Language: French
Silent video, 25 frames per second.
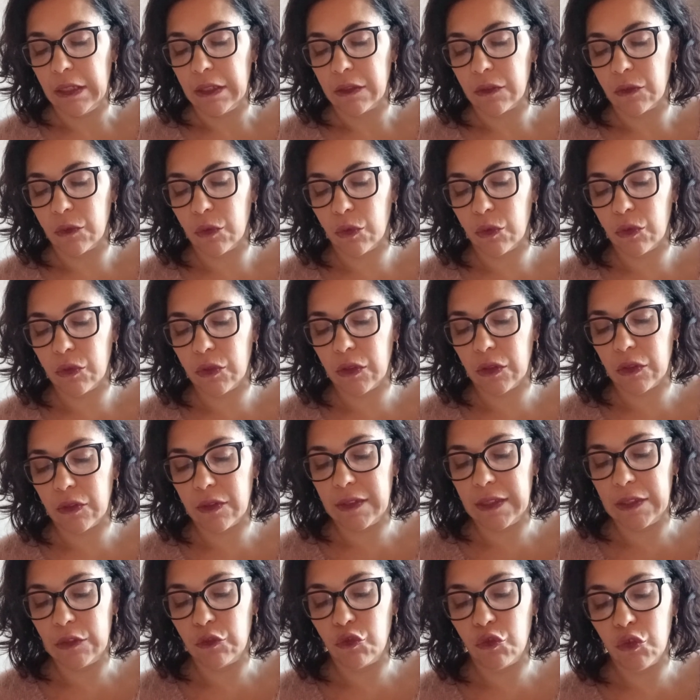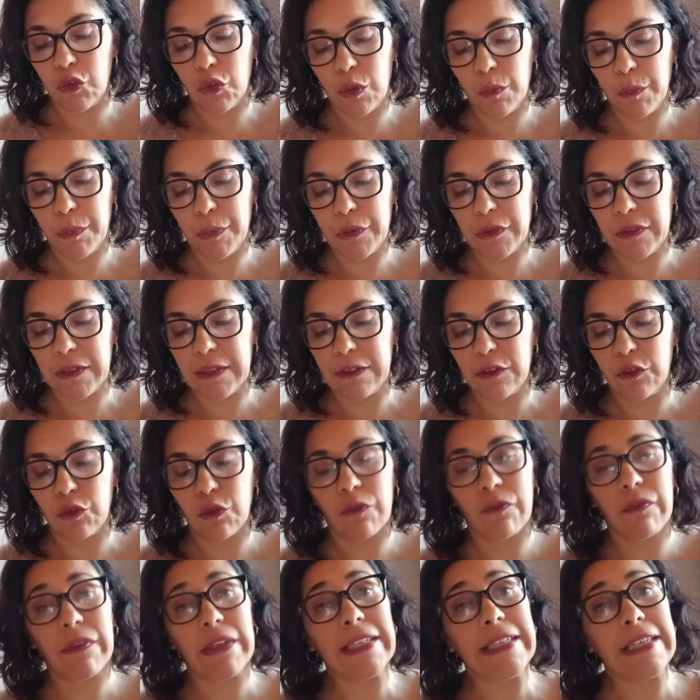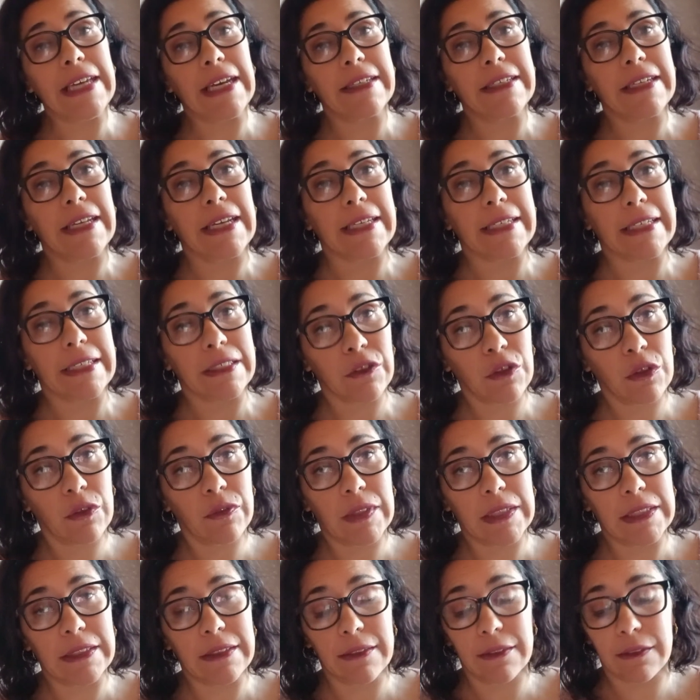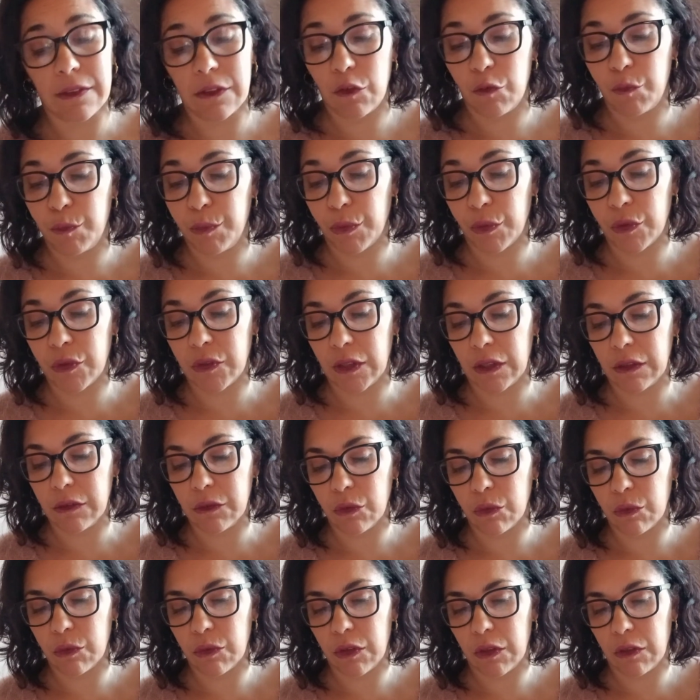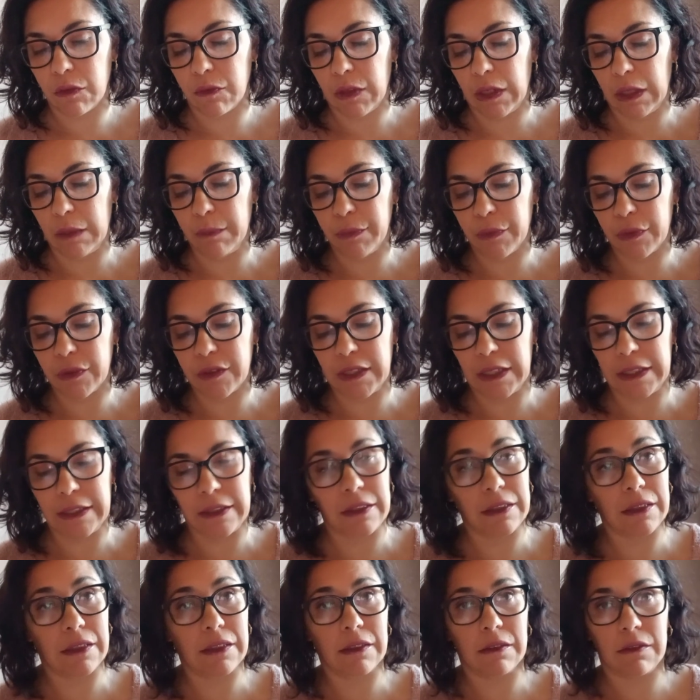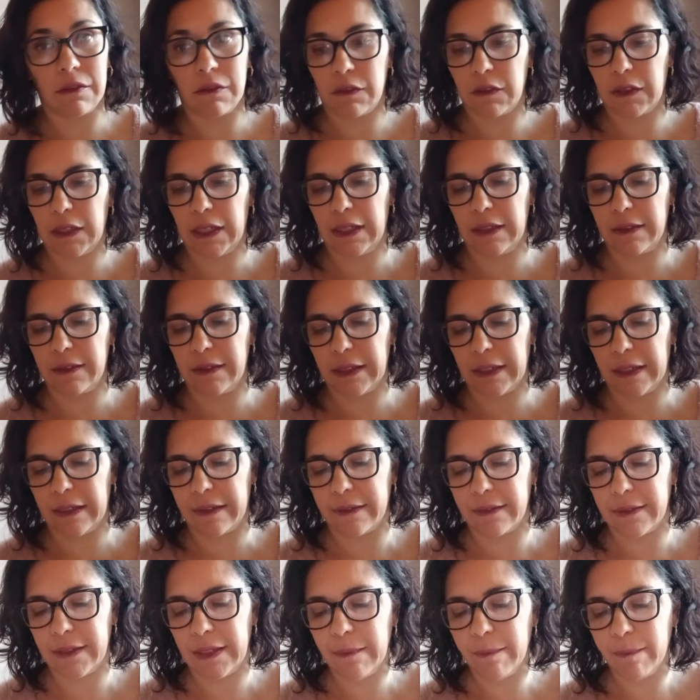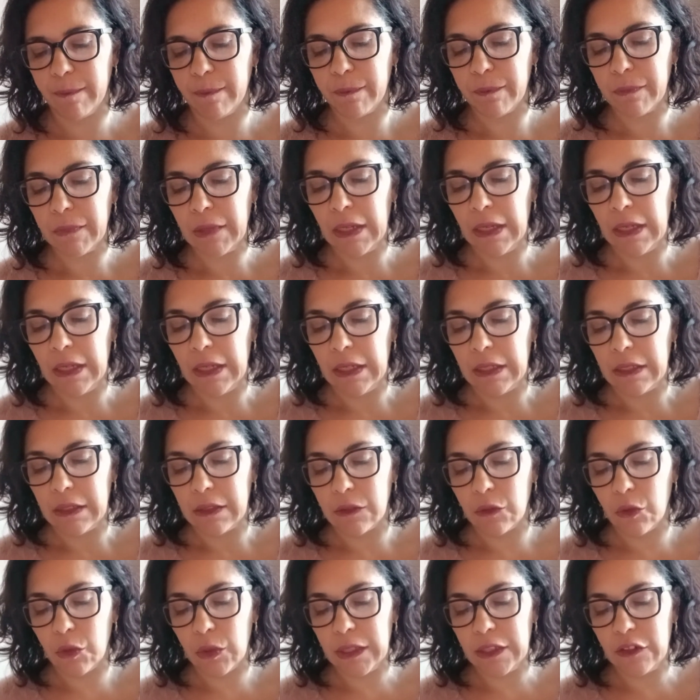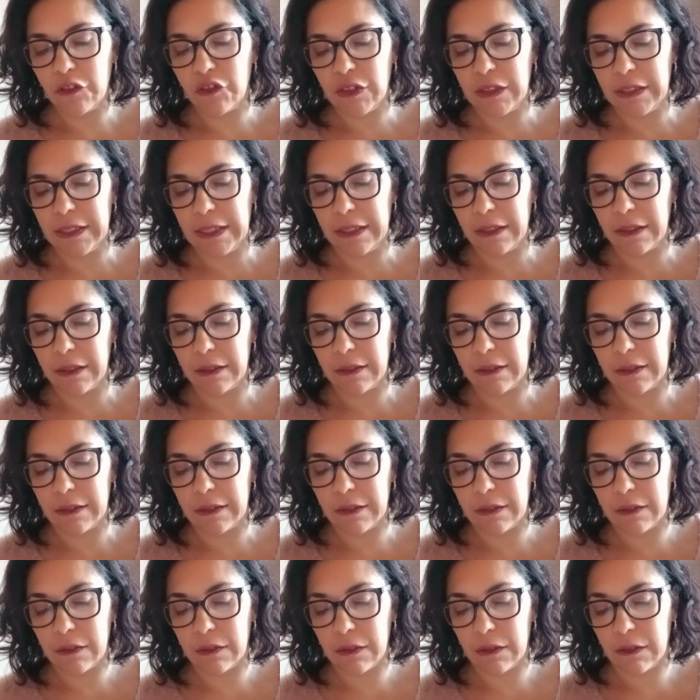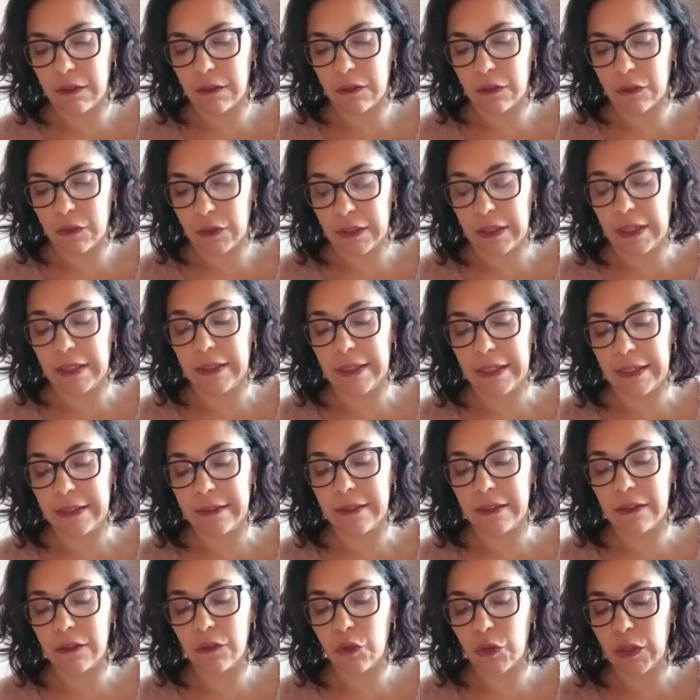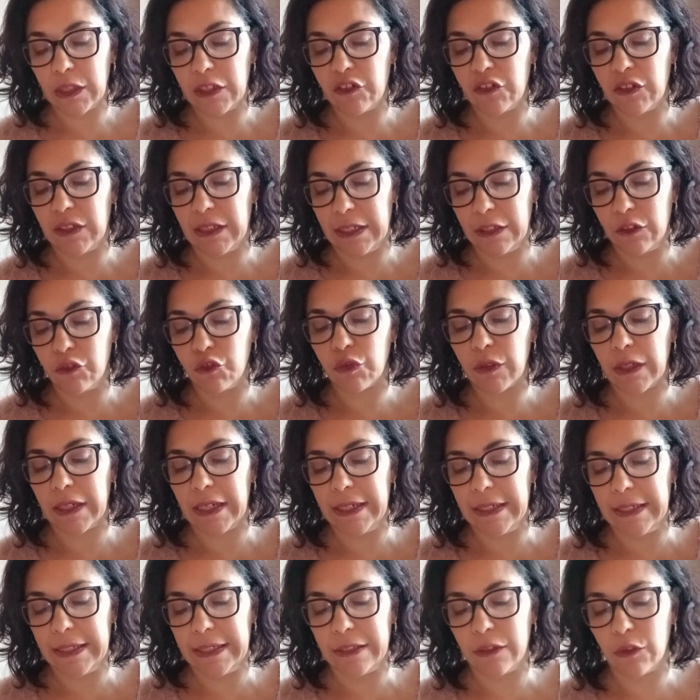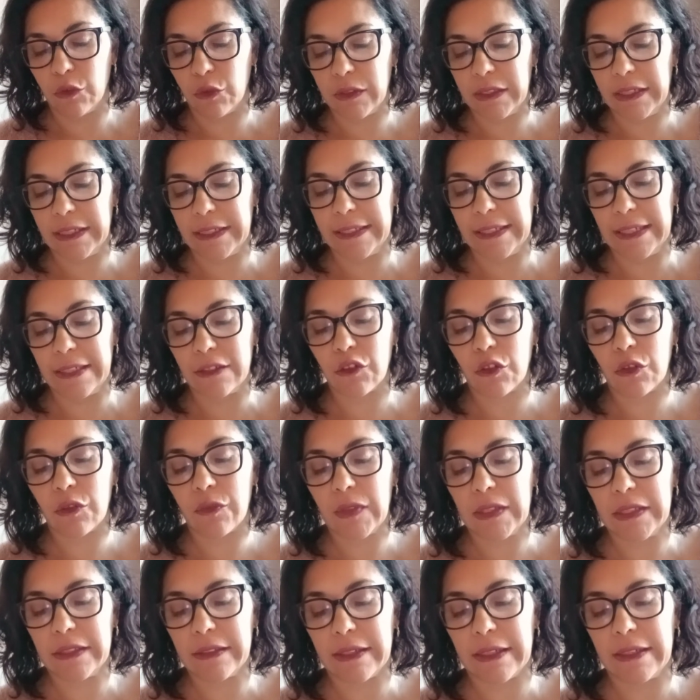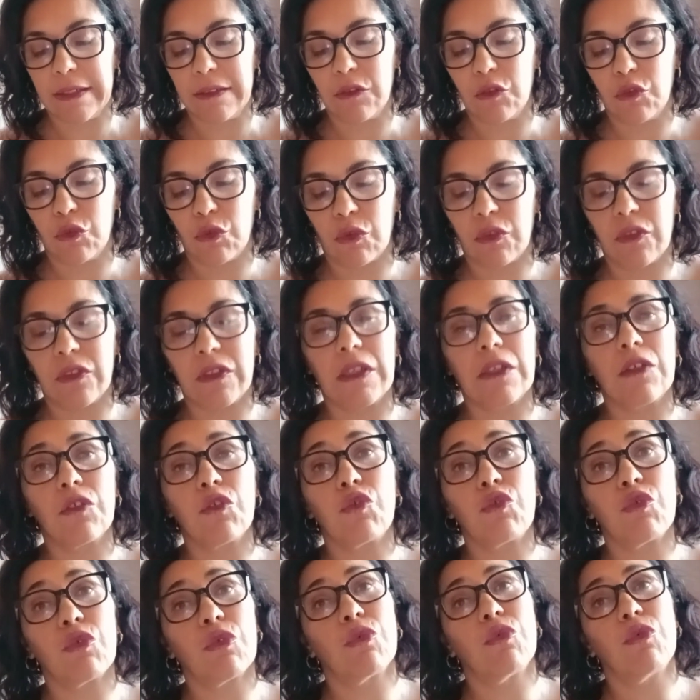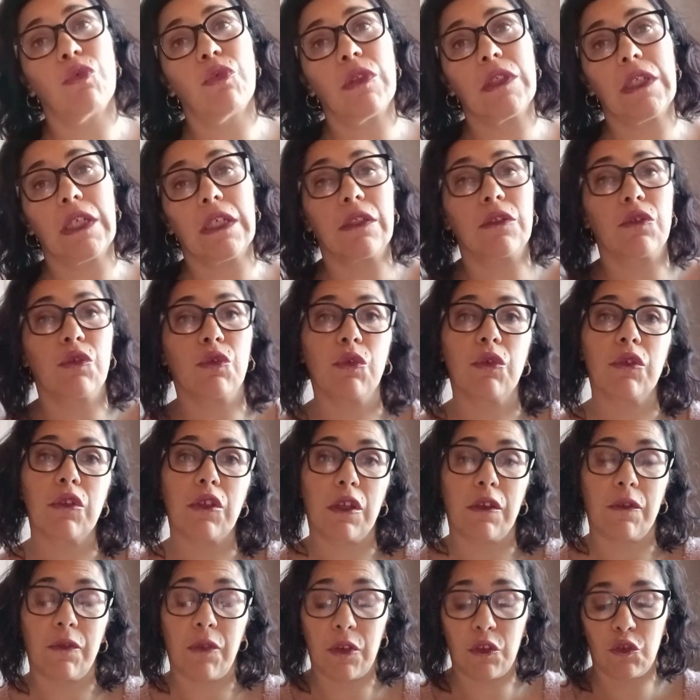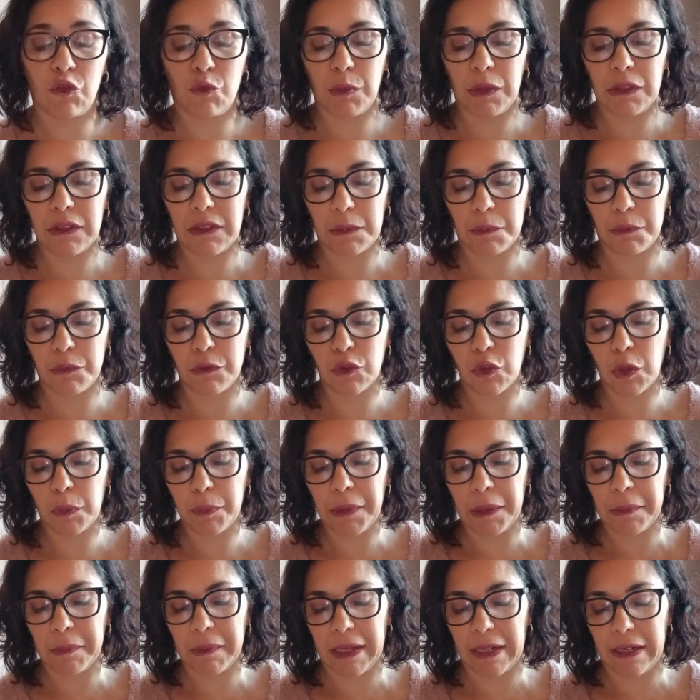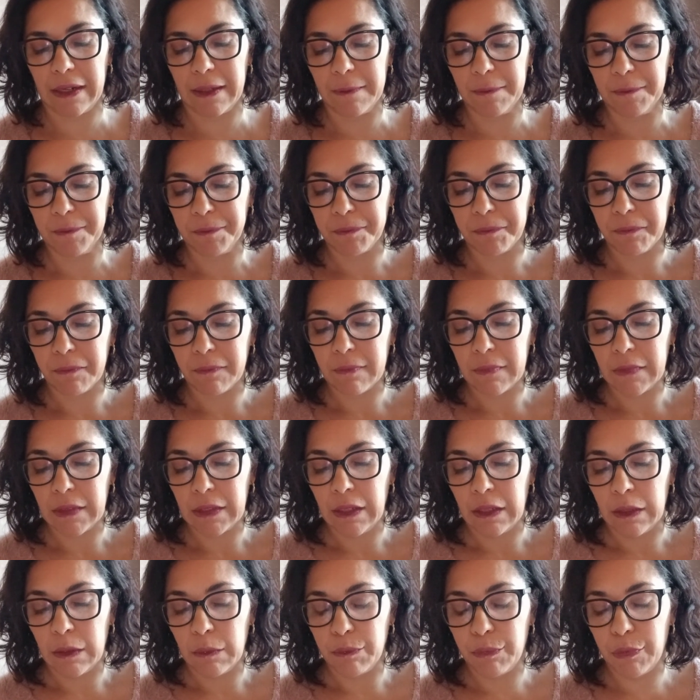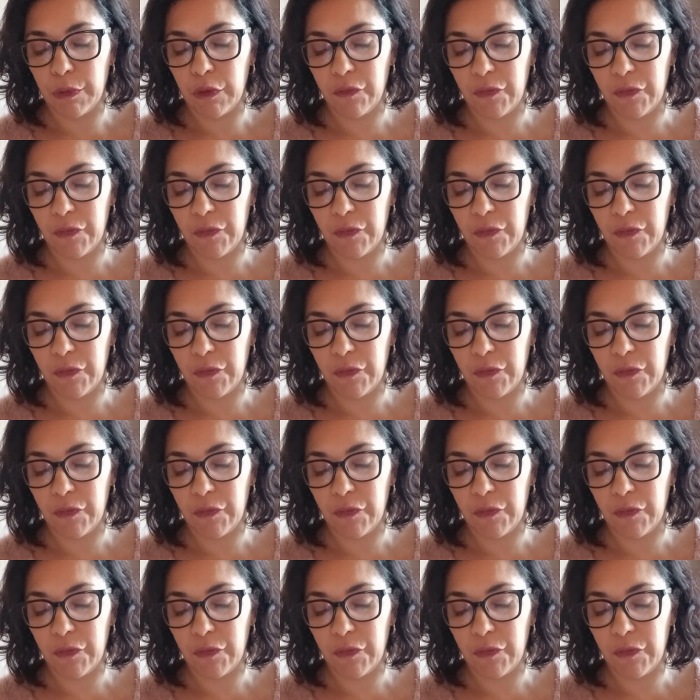Donc euh, c'est une composition végane à 99%, donc euh, voilà pour celles qui seraient intéressées, d'origine euh, ingrédients d'origine naturelle et noté 93 sur 100 sur Yuka. Donc franchement c'est plutôt pas mal pour